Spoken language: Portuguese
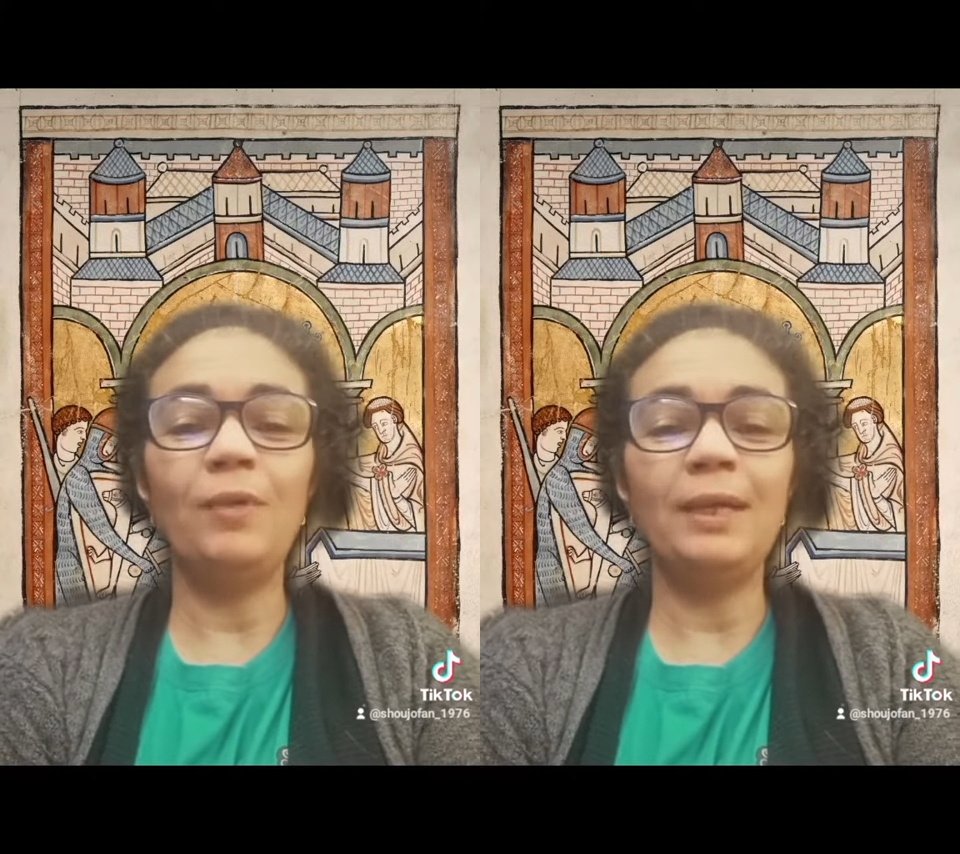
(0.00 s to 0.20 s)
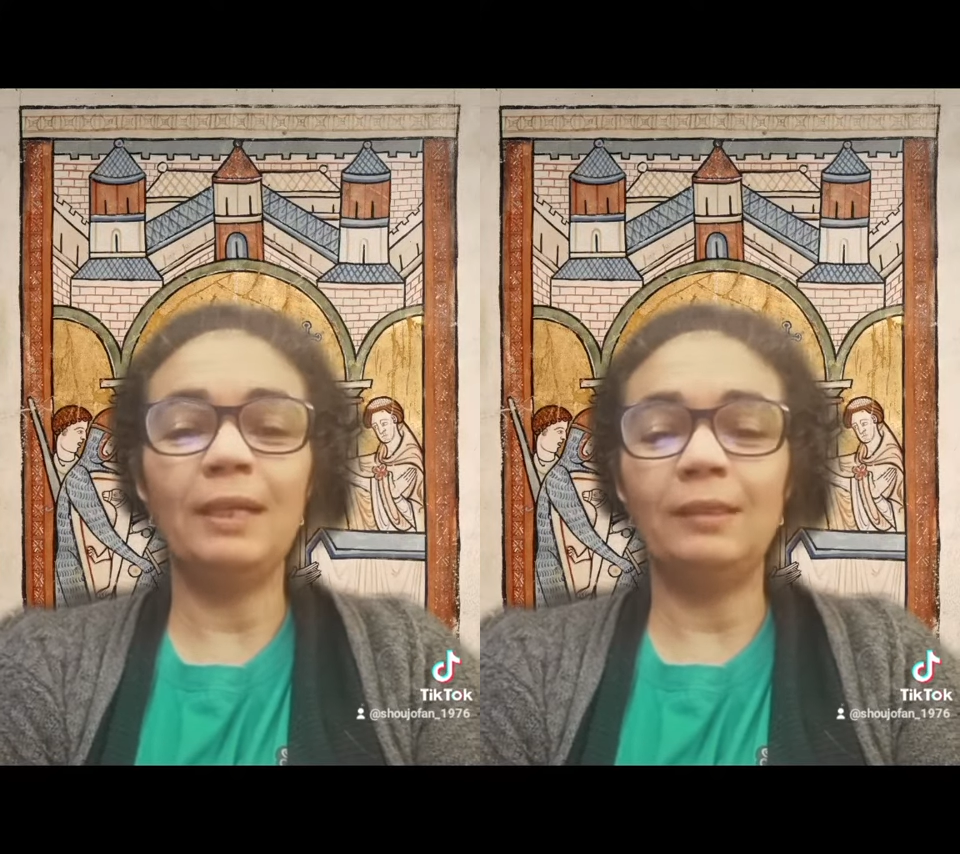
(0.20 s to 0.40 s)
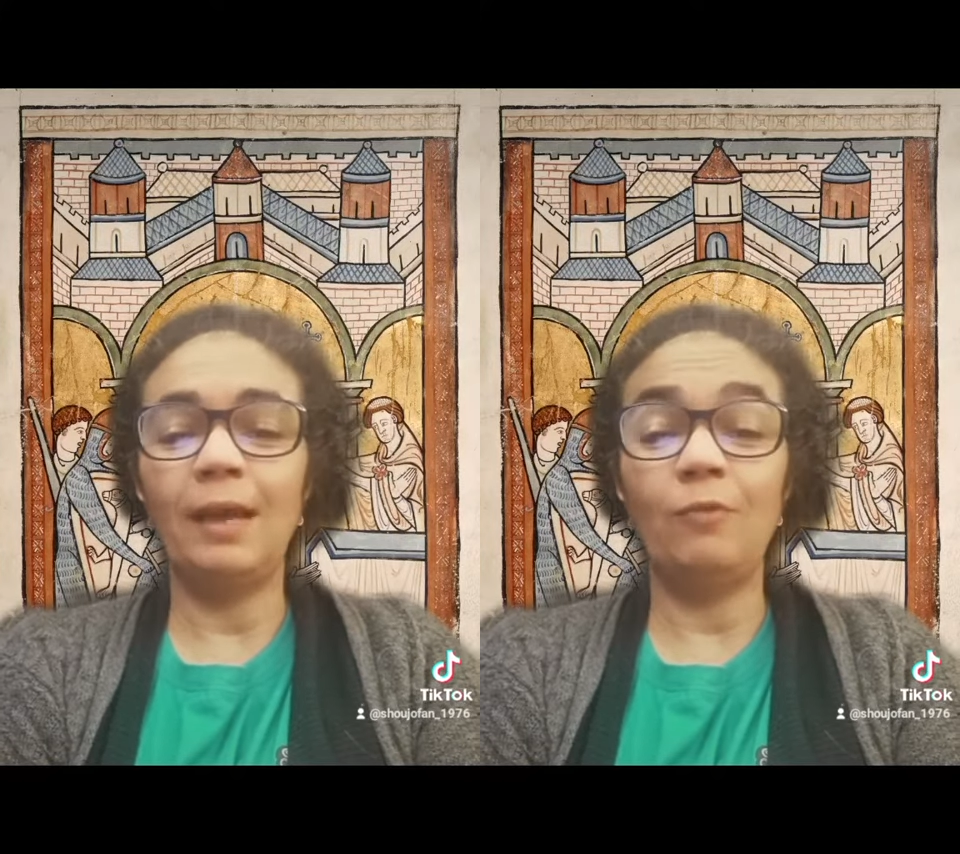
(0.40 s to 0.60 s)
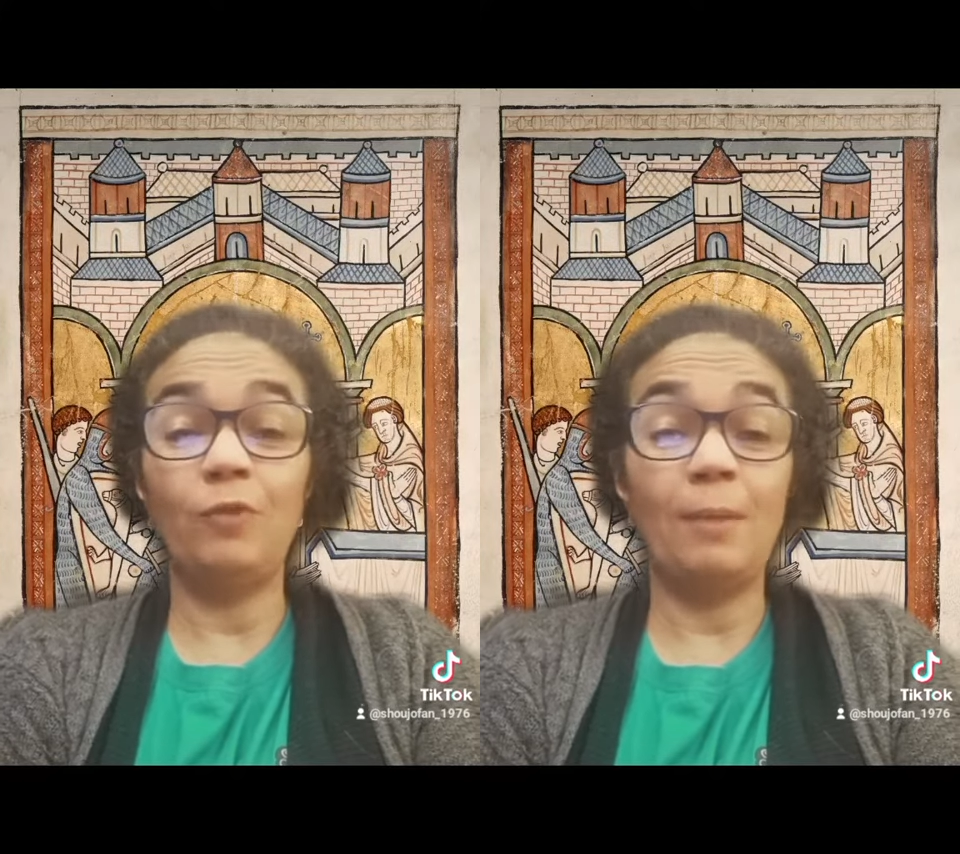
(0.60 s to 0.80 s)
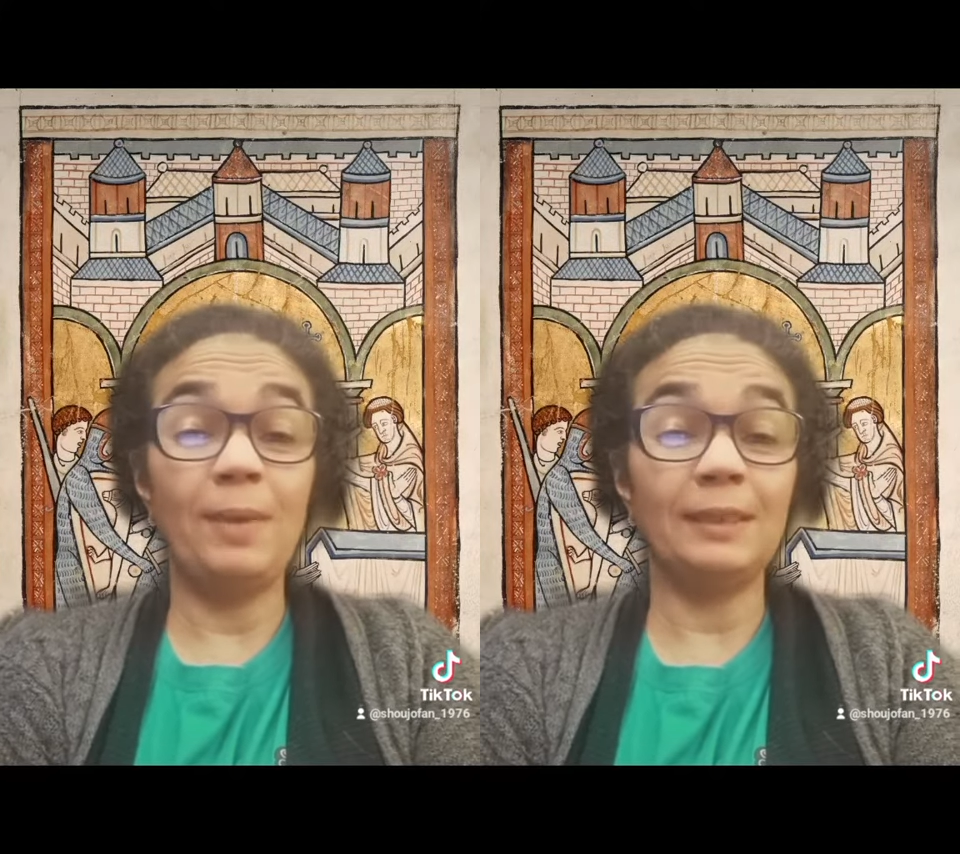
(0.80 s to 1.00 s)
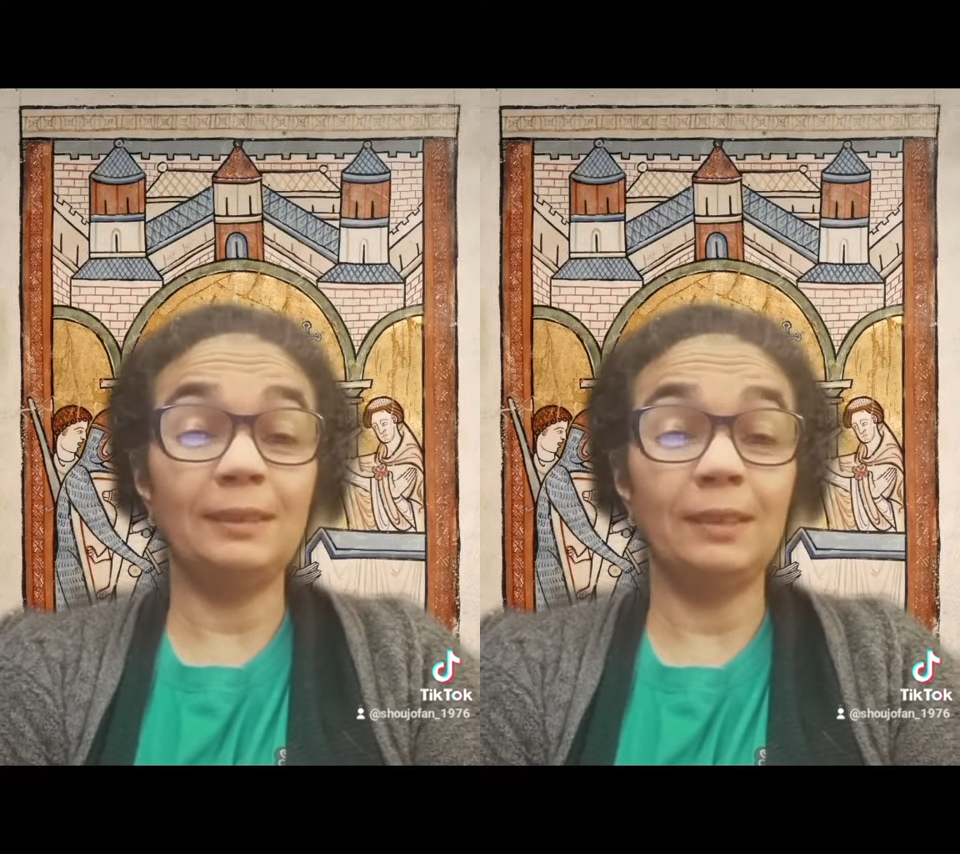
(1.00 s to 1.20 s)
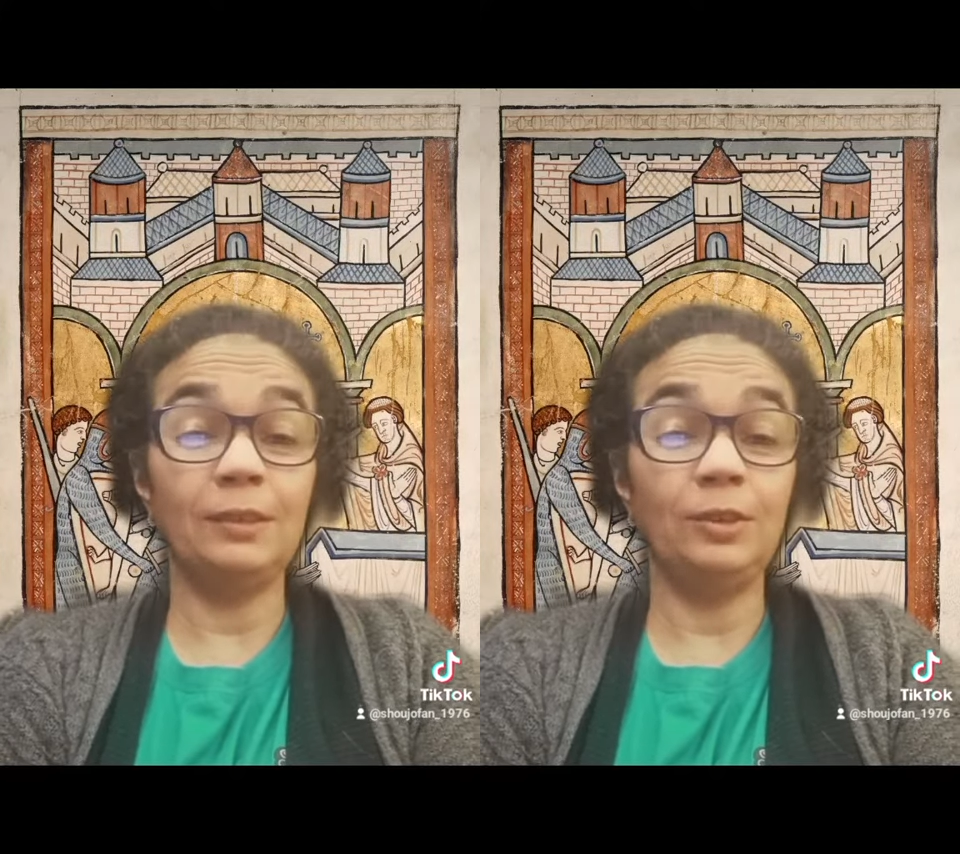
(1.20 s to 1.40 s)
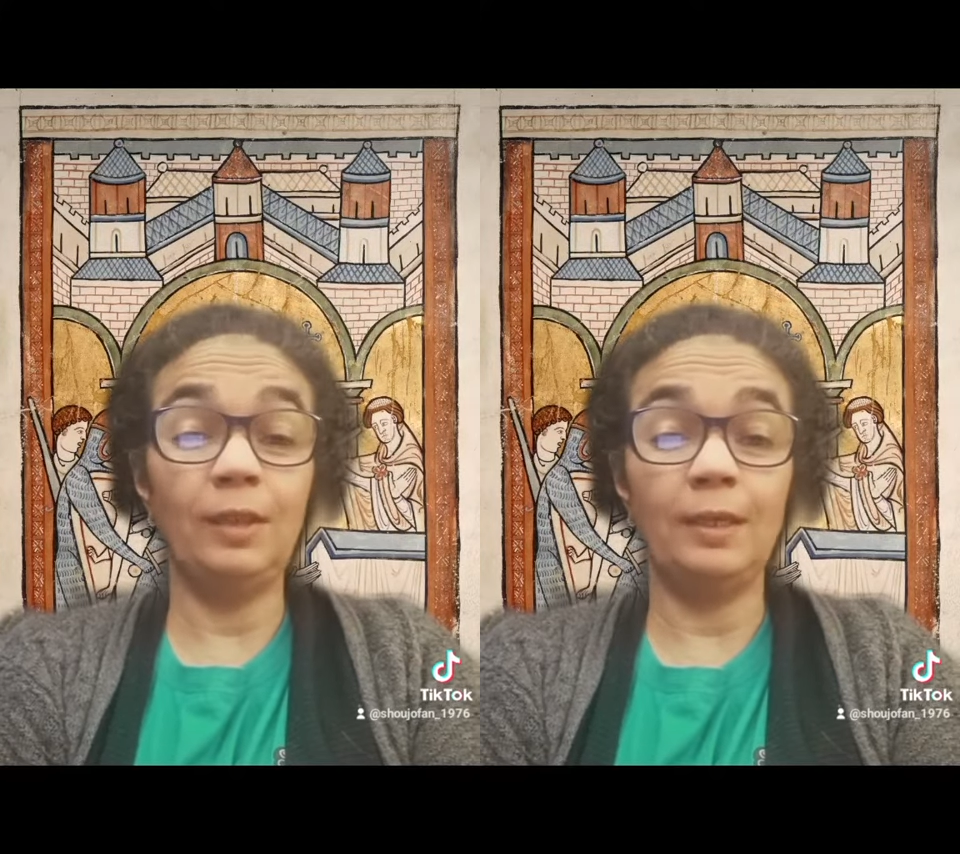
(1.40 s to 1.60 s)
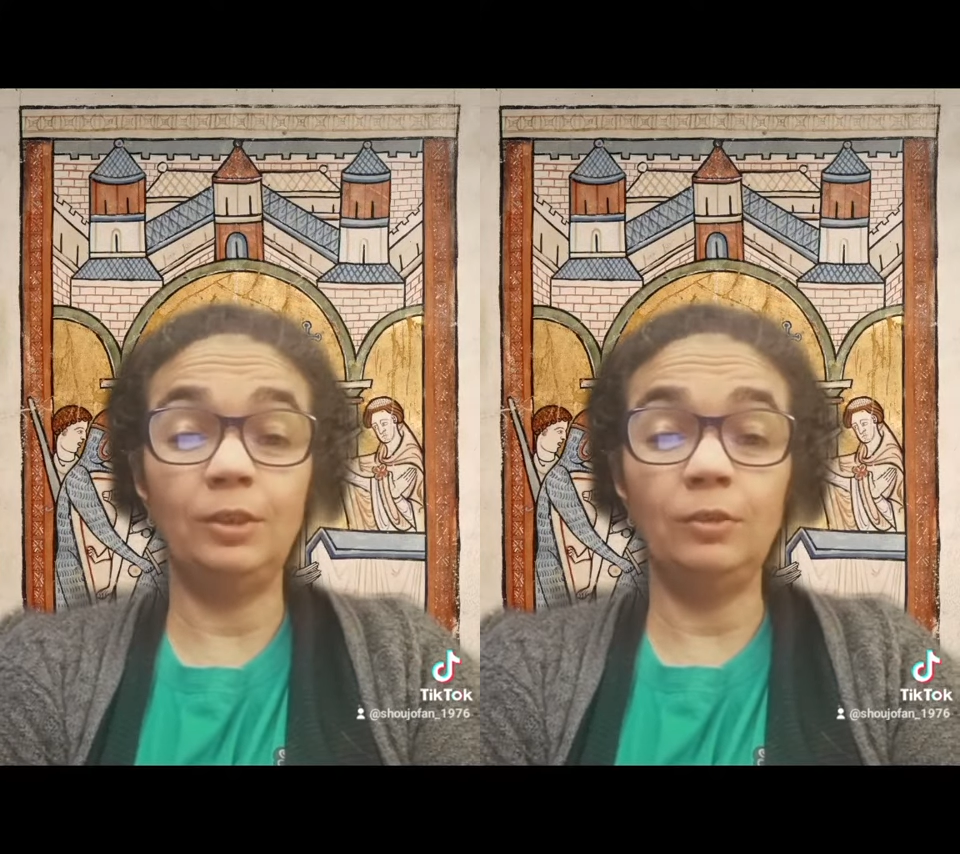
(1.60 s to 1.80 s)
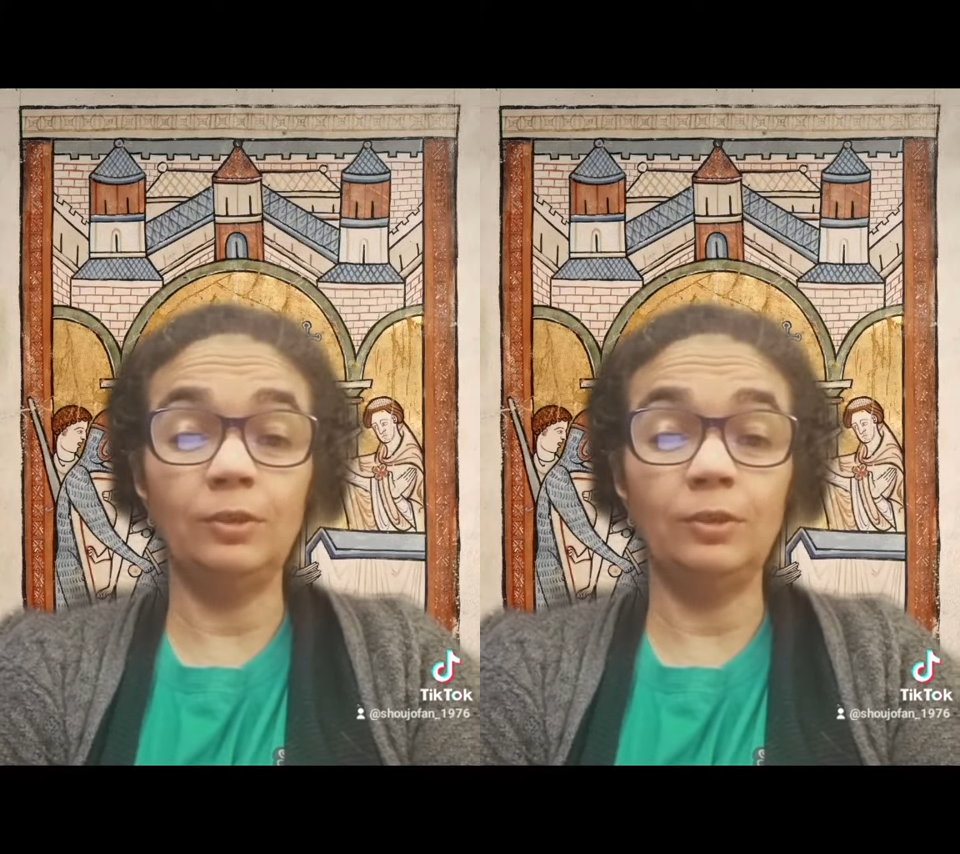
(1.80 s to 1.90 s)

a Inglaterra foi ameaçada de interdito,